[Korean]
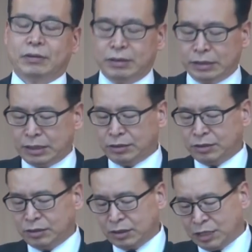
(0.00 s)

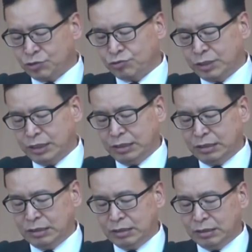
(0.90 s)
그런데
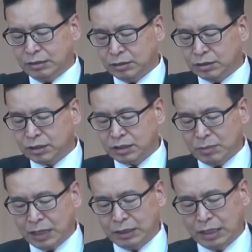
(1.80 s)
단순히
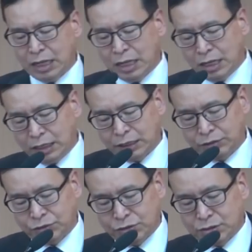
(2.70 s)
듣기만
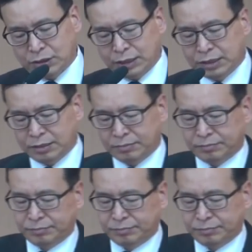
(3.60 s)
하게 되었을 때에